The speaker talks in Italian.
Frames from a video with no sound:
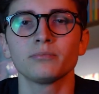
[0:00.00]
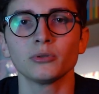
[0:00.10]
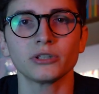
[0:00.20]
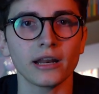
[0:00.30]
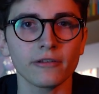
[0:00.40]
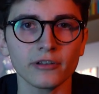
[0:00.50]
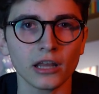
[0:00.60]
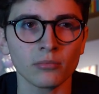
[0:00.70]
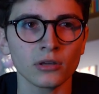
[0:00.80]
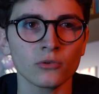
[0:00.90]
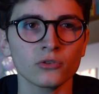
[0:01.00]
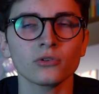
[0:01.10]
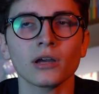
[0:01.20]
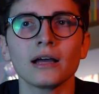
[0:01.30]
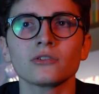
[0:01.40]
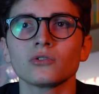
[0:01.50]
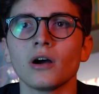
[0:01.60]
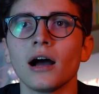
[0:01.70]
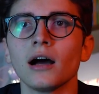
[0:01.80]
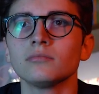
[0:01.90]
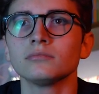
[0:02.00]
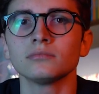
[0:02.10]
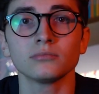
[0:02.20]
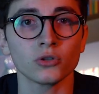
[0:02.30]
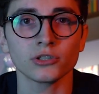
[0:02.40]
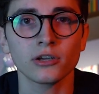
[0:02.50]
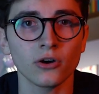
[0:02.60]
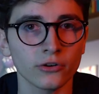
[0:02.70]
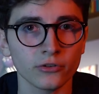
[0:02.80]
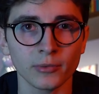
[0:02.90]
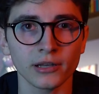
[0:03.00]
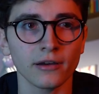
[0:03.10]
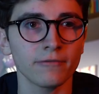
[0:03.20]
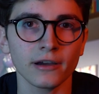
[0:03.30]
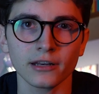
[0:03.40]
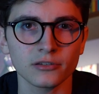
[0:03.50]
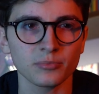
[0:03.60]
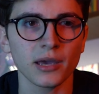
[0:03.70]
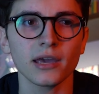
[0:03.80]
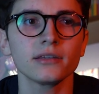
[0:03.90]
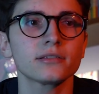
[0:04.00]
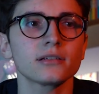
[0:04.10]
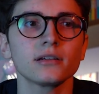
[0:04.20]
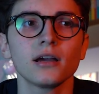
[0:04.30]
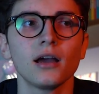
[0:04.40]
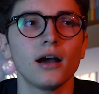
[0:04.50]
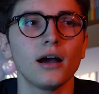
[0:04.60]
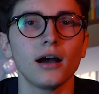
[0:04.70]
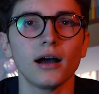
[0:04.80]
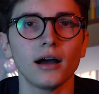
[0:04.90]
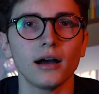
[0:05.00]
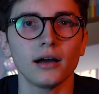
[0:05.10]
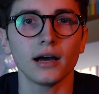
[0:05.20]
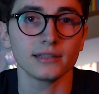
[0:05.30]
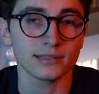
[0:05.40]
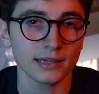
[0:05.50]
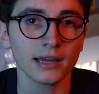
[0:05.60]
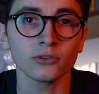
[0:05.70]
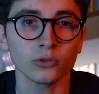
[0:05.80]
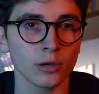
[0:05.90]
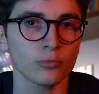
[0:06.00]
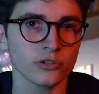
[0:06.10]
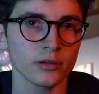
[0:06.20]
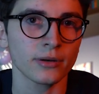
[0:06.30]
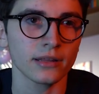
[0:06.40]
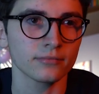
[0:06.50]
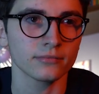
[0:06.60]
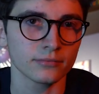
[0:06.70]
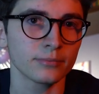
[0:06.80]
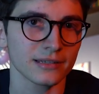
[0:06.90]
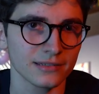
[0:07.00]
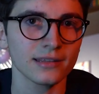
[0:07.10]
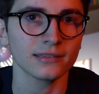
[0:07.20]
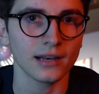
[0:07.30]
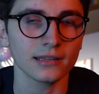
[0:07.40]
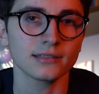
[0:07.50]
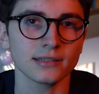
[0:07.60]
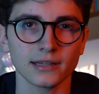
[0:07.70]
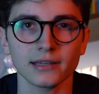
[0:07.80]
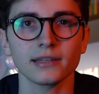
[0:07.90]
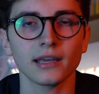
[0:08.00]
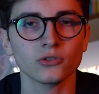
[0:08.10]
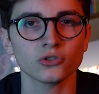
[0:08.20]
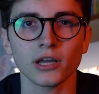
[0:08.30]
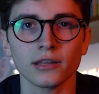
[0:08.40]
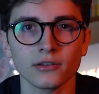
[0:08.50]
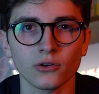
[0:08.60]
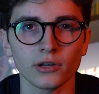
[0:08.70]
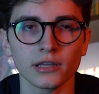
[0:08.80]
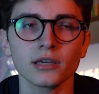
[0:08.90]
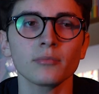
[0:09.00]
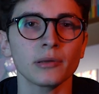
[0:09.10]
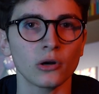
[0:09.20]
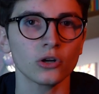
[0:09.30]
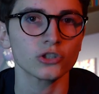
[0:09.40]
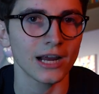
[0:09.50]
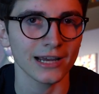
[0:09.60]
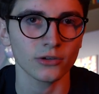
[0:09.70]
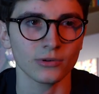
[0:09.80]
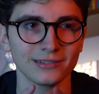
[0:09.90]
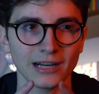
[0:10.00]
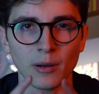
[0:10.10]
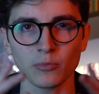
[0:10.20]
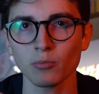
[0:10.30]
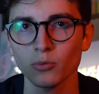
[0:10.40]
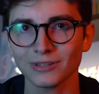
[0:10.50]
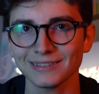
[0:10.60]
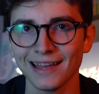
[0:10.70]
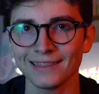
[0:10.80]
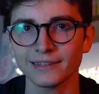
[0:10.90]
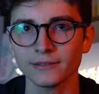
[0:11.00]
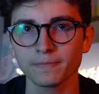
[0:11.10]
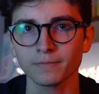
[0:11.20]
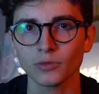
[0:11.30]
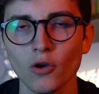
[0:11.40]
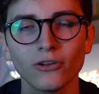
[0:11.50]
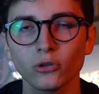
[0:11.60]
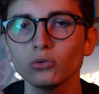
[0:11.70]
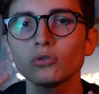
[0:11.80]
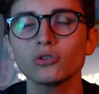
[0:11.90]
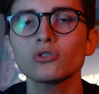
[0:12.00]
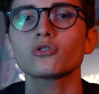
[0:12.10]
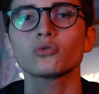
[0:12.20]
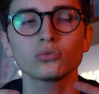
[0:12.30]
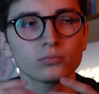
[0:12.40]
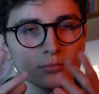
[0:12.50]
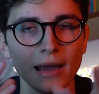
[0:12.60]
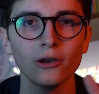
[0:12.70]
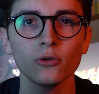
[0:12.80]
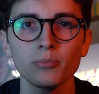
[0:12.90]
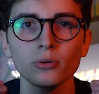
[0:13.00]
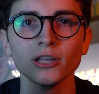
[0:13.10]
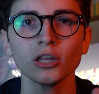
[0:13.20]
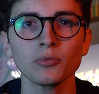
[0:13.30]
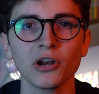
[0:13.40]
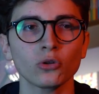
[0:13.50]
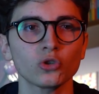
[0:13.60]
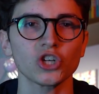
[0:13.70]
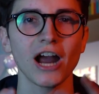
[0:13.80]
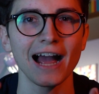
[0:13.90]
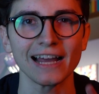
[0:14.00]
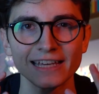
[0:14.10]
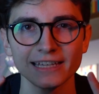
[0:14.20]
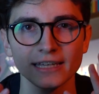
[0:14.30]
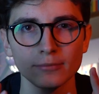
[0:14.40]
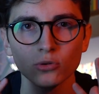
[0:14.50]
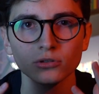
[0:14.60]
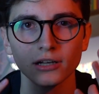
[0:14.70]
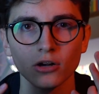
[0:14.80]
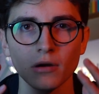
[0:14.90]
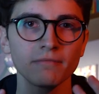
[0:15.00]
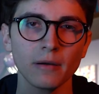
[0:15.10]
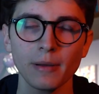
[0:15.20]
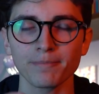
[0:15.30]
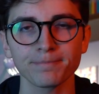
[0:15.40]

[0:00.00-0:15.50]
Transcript: Potrei riferirmi in questo caso a Bojack Horseman, a Final Space, a, a Disincanto che pur sempre presenta la stessa critica sociale di Groening, però c'ha anche una trama più importante. Ho fatto tutto un discorso tutto bello, impostato e poi ho detto c'ha anche, che brutta roba.